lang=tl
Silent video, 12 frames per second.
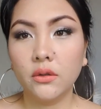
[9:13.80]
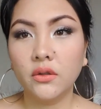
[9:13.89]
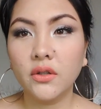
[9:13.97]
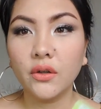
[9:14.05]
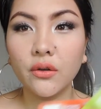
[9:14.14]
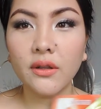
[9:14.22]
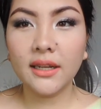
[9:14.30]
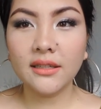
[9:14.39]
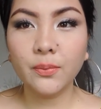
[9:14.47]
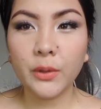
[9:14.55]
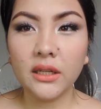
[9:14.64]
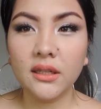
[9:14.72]
So,
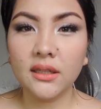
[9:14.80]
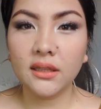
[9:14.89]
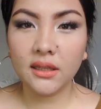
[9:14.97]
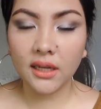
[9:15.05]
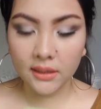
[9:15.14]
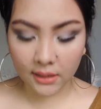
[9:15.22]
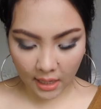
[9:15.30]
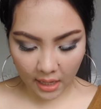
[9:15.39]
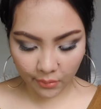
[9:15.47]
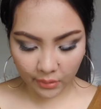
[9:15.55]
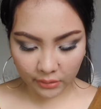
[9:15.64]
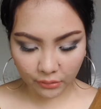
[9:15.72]
last product that
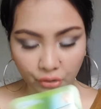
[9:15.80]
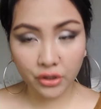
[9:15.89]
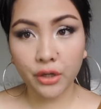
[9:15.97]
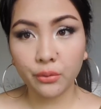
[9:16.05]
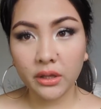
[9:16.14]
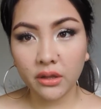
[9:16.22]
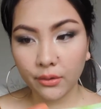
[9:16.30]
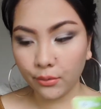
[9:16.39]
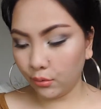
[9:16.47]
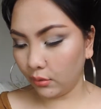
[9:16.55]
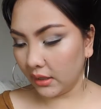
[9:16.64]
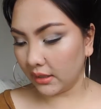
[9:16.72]
I want to share with
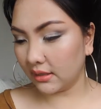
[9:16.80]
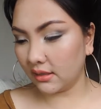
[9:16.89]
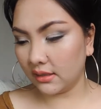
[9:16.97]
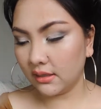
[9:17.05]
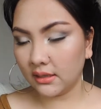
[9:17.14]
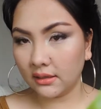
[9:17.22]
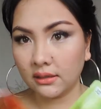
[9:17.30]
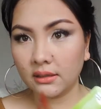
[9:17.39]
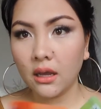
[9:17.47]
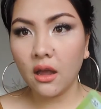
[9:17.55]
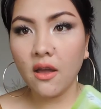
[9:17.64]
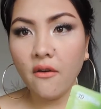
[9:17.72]
you is this
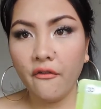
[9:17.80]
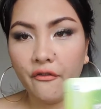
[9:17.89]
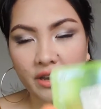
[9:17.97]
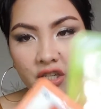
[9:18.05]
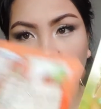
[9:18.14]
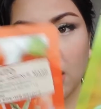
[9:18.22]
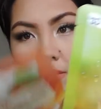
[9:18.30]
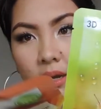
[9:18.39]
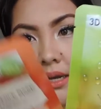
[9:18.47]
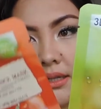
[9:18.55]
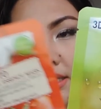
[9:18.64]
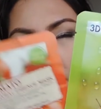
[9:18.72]
facial
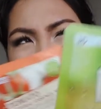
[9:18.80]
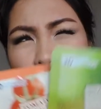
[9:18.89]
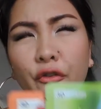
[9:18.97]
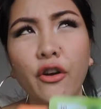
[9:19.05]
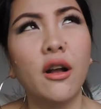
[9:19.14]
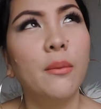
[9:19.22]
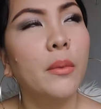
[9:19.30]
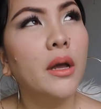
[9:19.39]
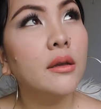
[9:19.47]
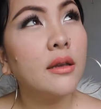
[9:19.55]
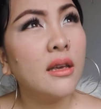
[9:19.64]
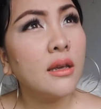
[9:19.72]
mask from
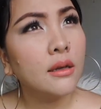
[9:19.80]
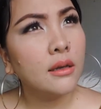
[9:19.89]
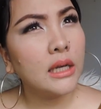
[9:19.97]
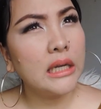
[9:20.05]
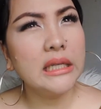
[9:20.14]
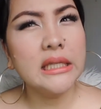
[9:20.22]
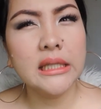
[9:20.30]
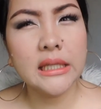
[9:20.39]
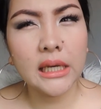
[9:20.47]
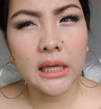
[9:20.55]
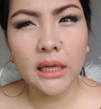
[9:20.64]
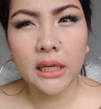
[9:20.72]

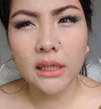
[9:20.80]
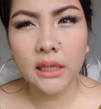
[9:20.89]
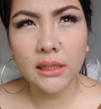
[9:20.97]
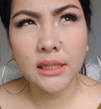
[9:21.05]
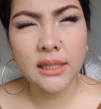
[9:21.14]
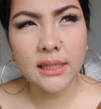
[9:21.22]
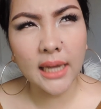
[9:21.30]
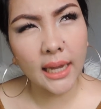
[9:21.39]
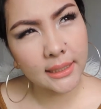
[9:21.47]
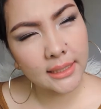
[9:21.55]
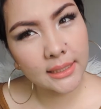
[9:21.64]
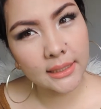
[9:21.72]
Skinny,
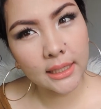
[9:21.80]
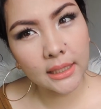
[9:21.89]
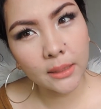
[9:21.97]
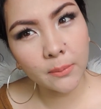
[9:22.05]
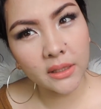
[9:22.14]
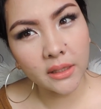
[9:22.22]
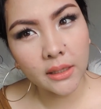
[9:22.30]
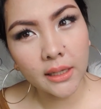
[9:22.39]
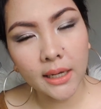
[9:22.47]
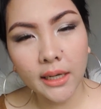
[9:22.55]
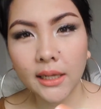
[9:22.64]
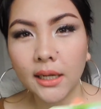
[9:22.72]
Sunny Skinny
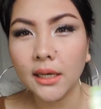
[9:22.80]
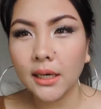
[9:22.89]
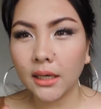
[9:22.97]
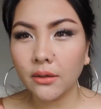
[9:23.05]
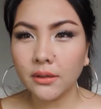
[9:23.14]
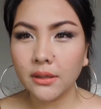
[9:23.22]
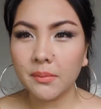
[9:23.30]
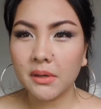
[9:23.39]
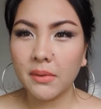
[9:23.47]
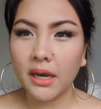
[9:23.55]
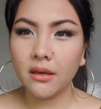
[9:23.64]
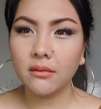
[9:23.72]
Manila. Ilalagay ko sa
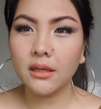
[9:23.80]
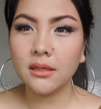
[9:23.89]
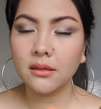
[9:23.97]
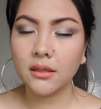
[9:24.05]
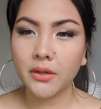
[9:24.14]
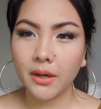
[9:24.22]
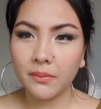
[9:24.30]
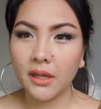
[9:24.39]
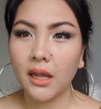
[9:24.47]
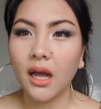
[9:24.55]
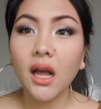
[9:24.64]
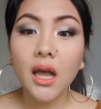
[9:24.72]
baba yung Instagram
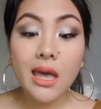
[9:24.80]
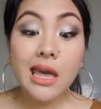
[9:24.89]
nila.